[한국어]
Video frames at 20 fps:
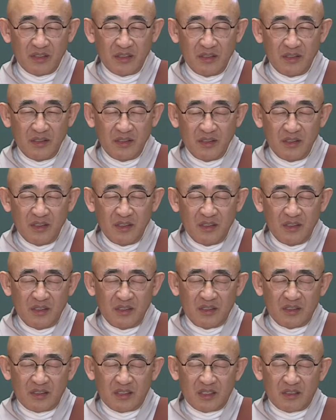
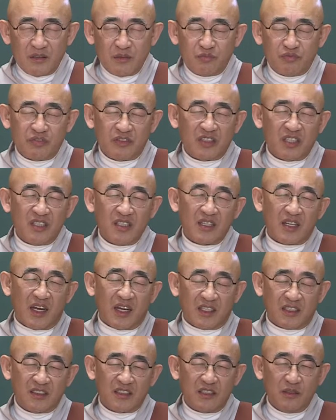그러니까 그건 부처님
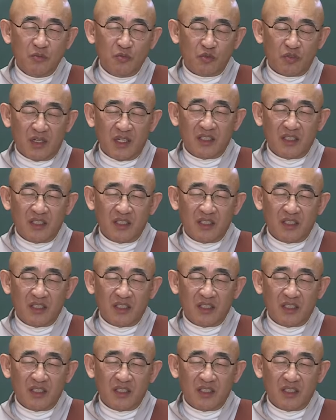가르침도